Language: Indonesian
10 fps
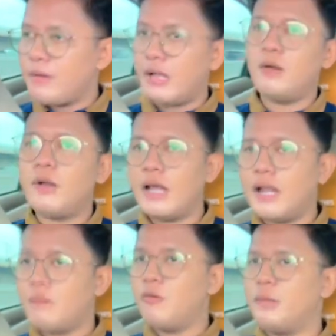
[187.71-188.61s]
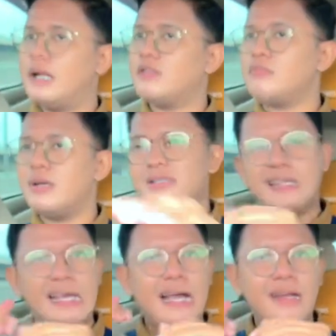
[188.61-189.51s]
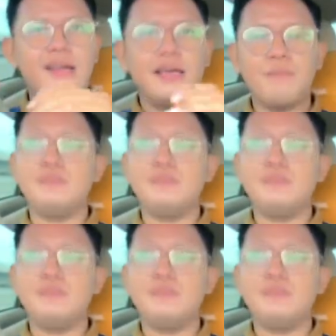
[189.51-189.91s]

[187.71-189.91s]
lalu lalang mobilnya itu masih ada gap